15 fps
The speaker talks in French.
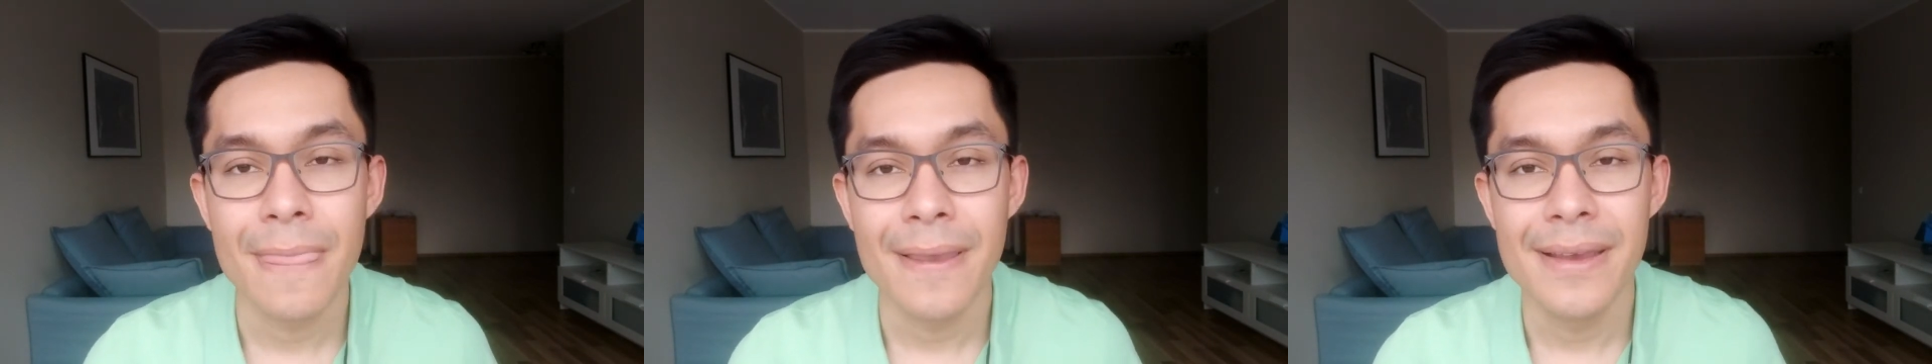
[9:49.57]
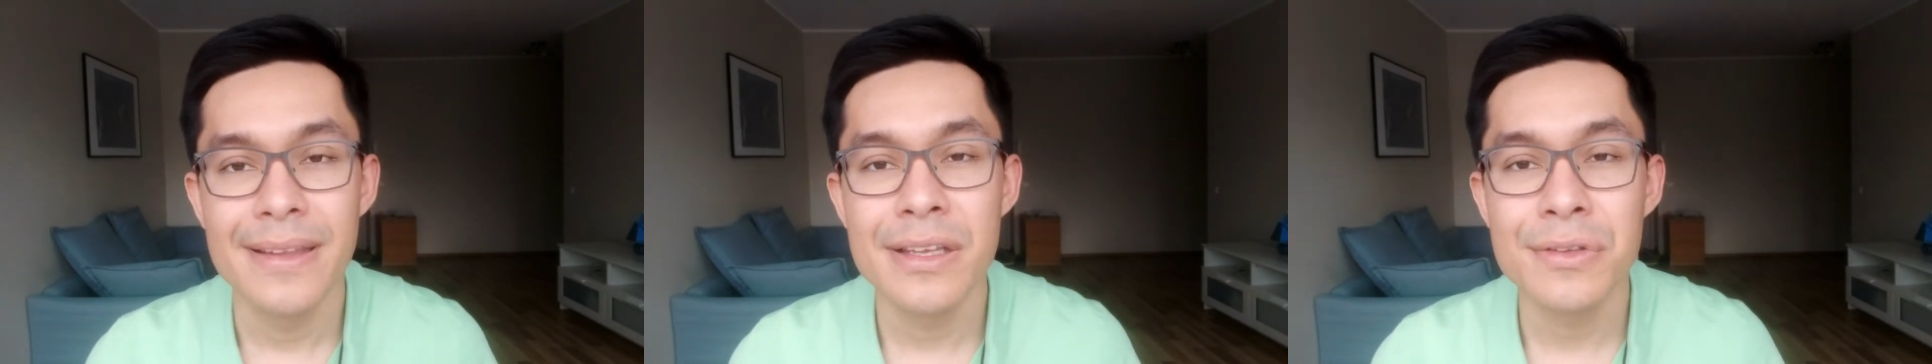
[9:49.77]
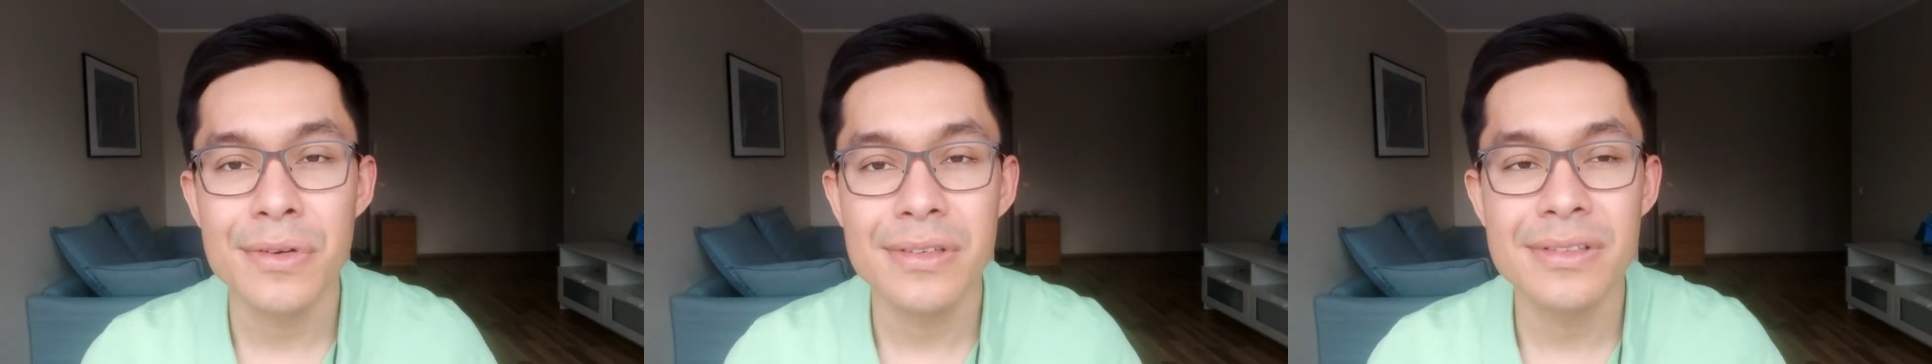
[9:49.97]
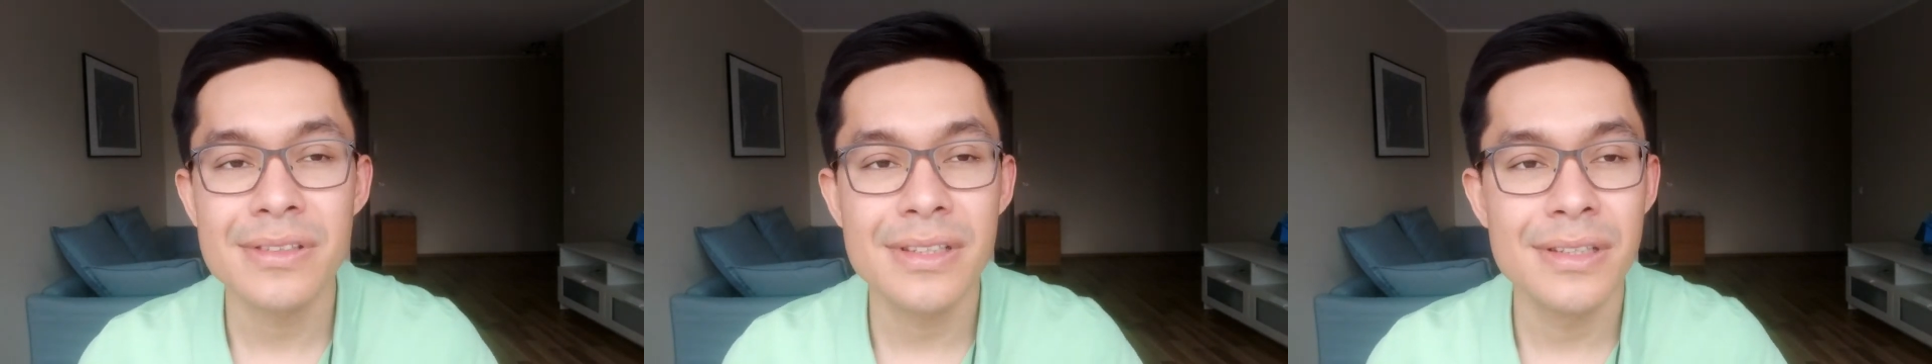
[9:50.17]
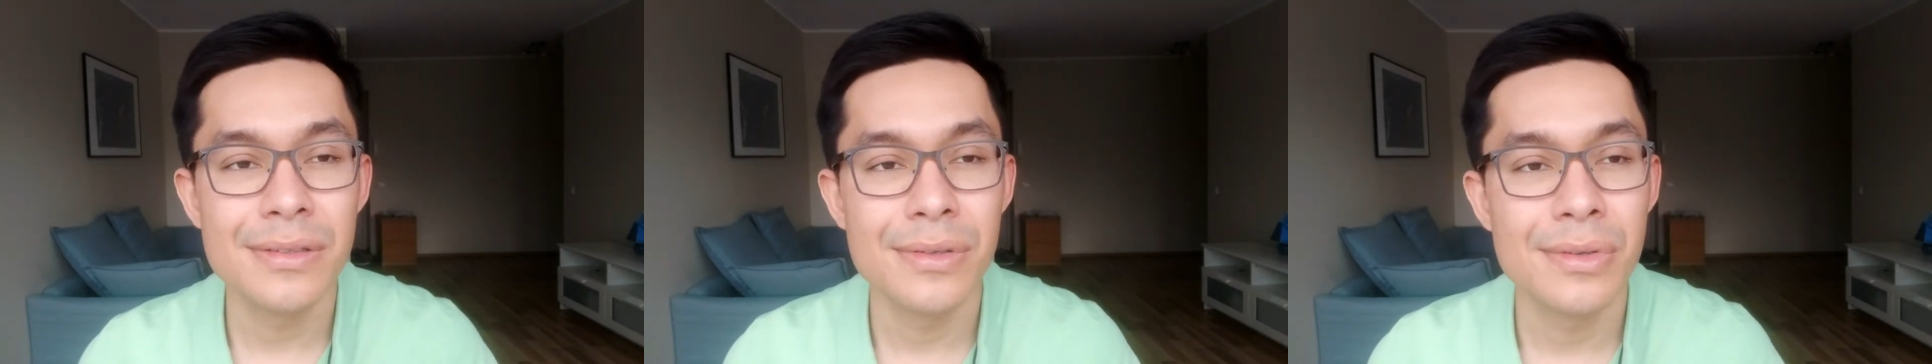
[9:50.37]
Il nettoie
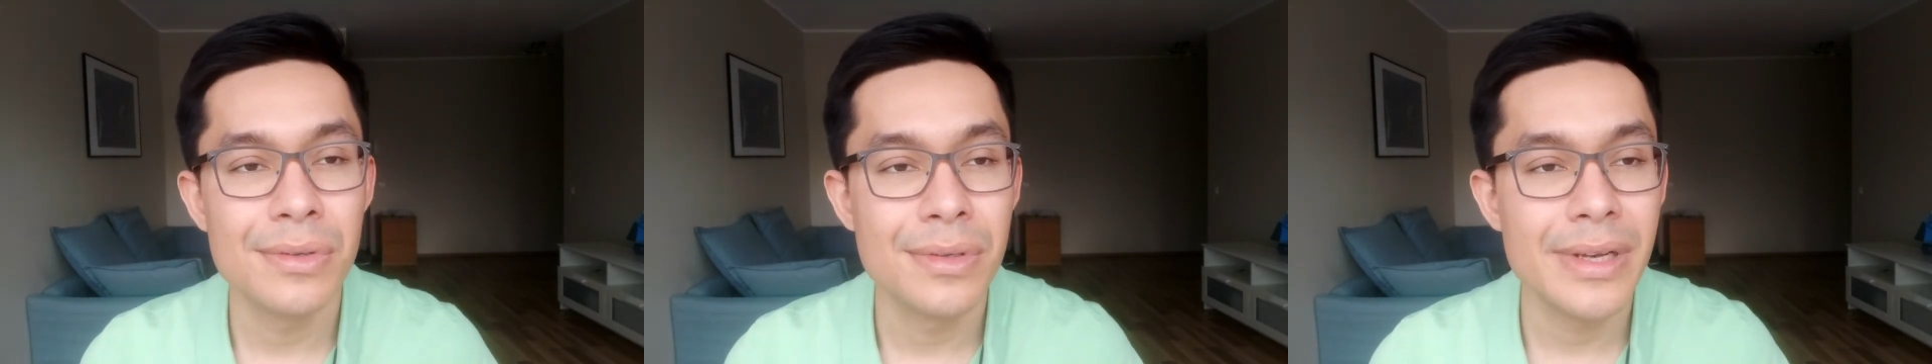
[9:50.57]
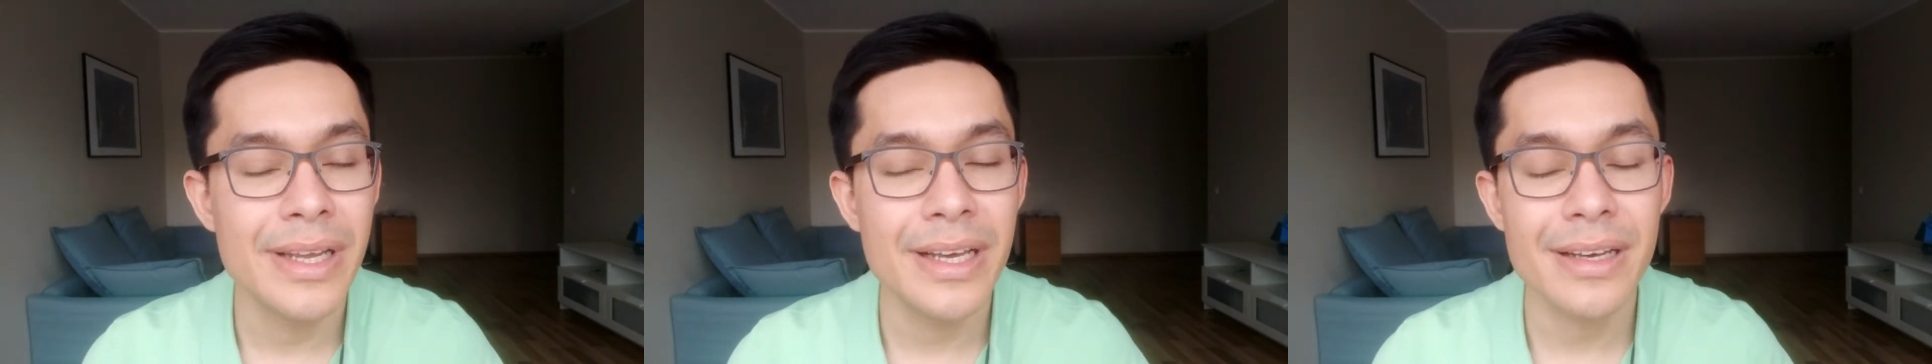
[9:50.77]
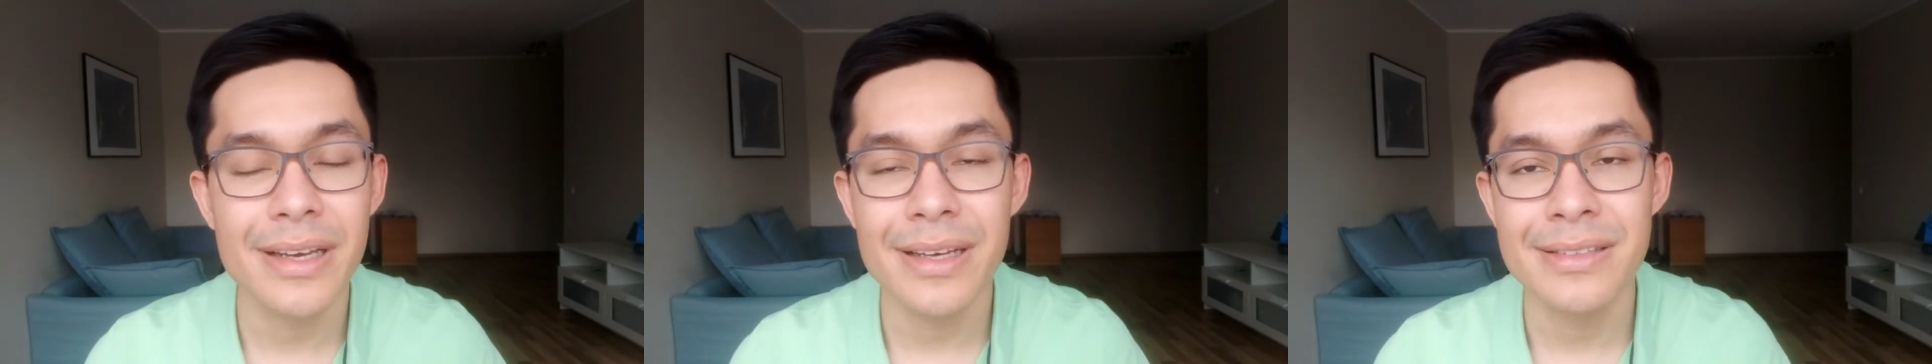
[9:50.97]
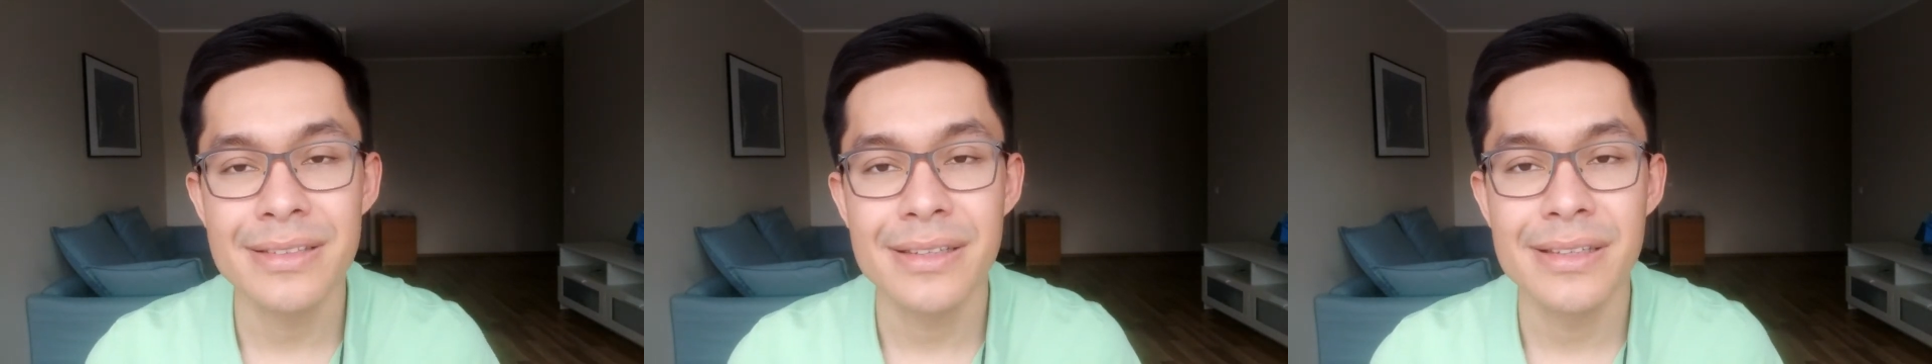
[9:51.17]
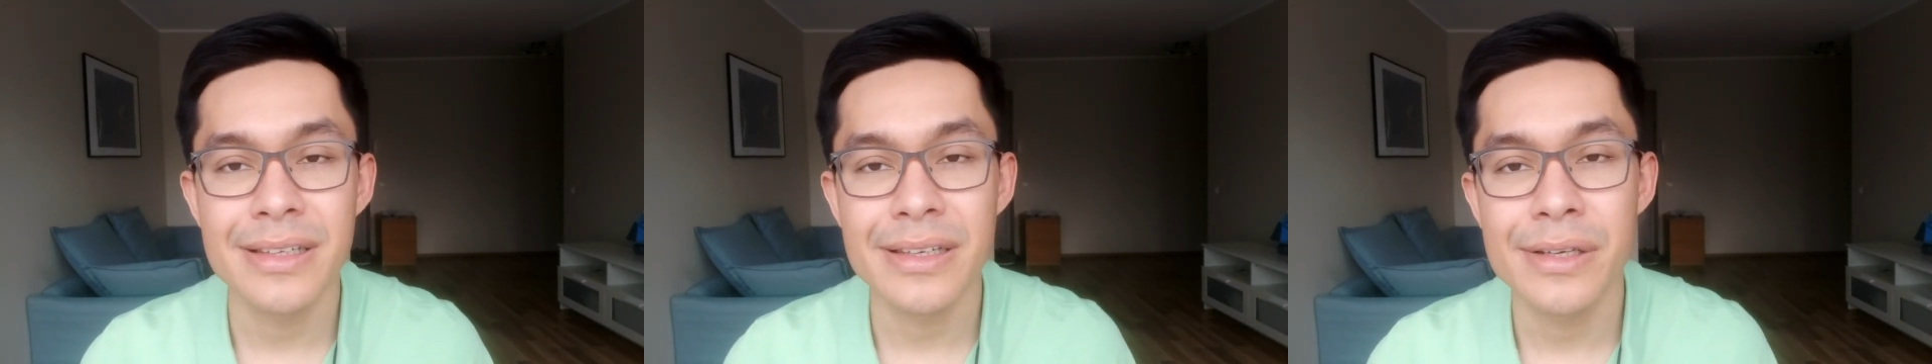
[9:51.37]
aussi euh, le l'air grâce
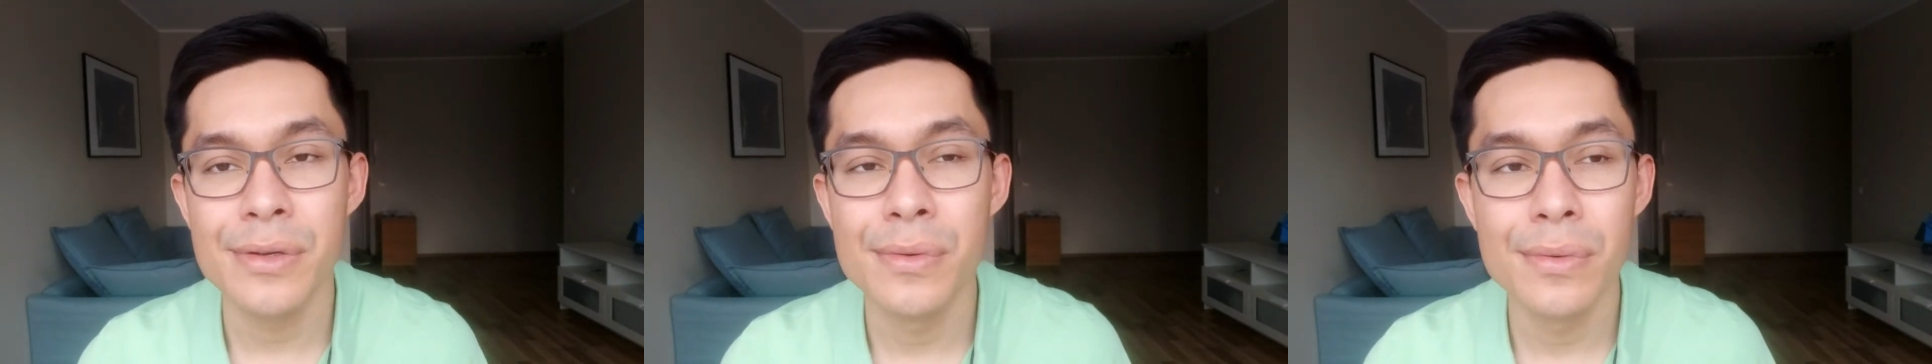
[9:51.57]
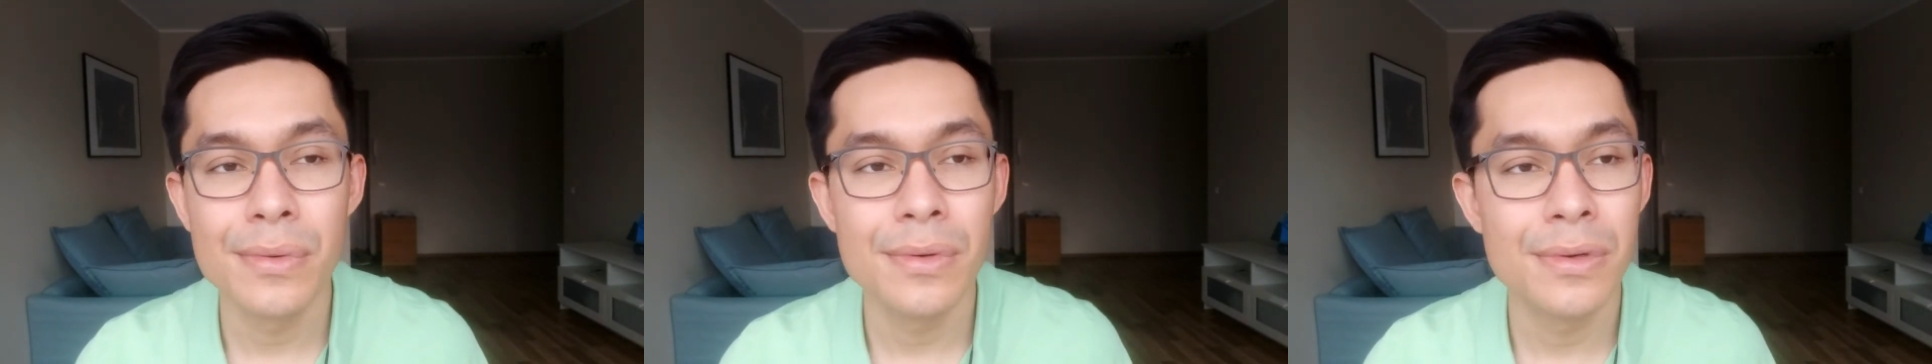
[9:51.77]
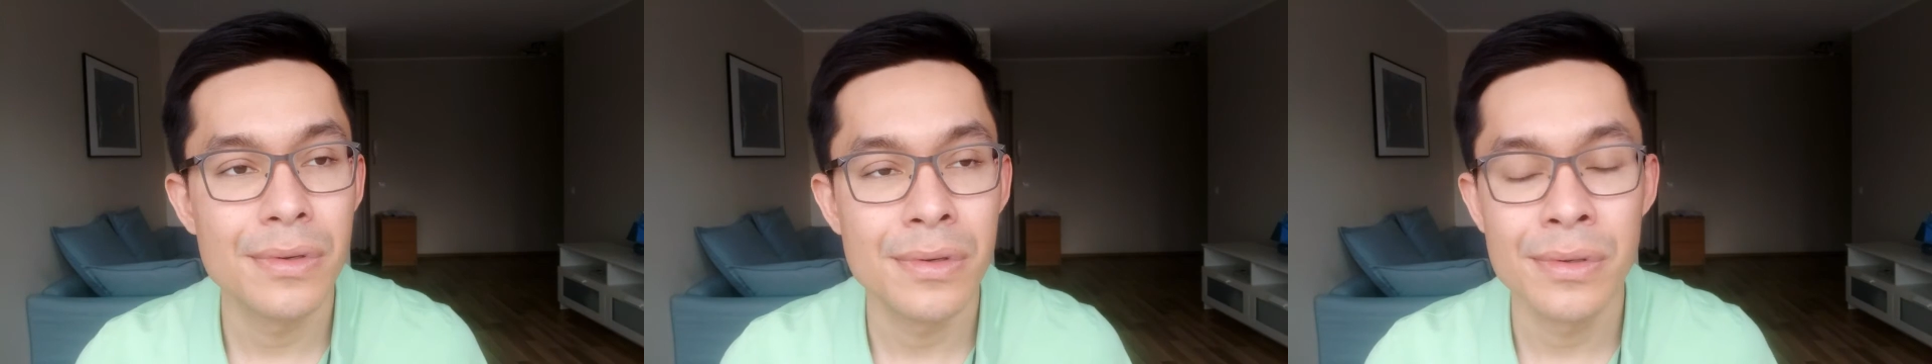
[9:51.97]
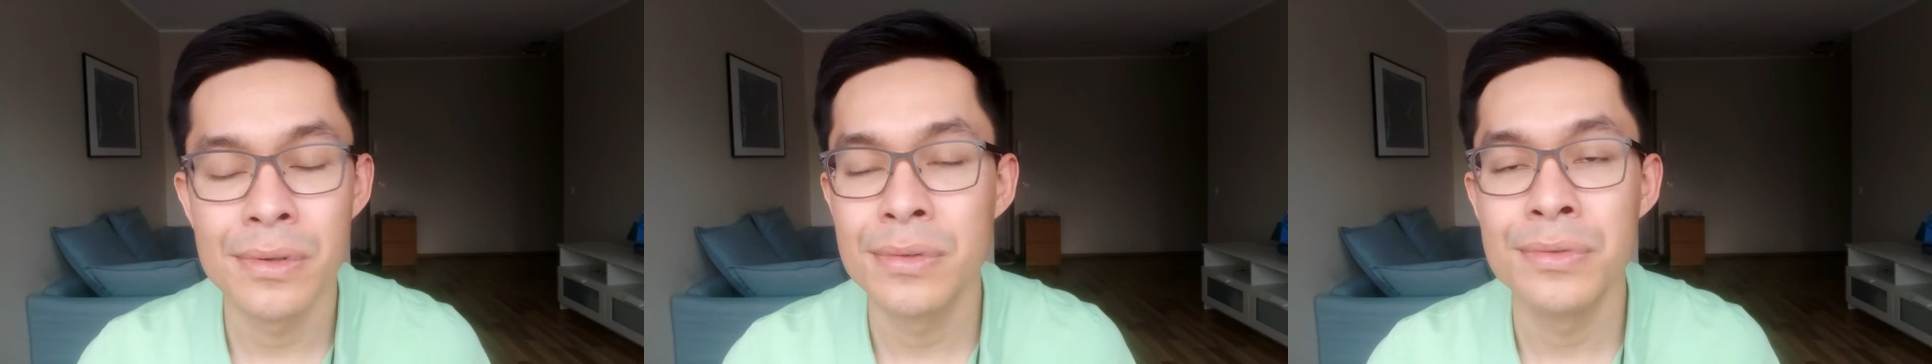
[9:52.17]
à des rayons euh,